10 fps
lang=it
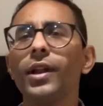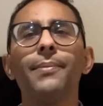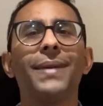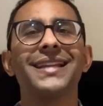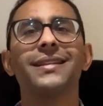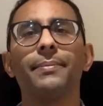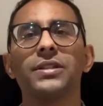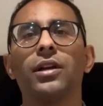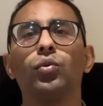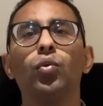ma è sempre
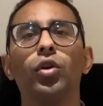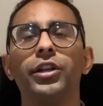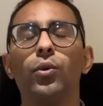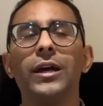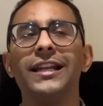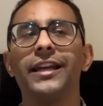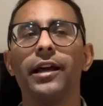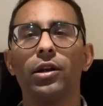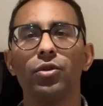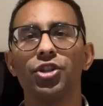stato uno di quelli
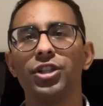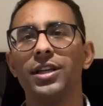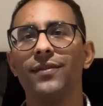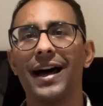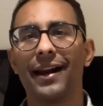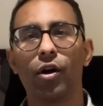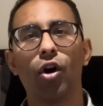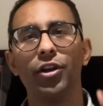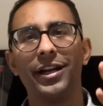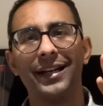che riusciva a
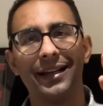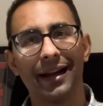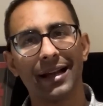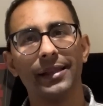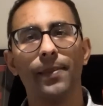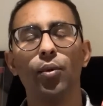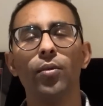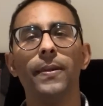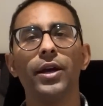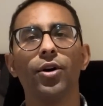raccogliere il grande
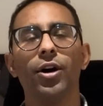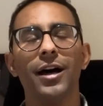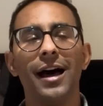pubblico,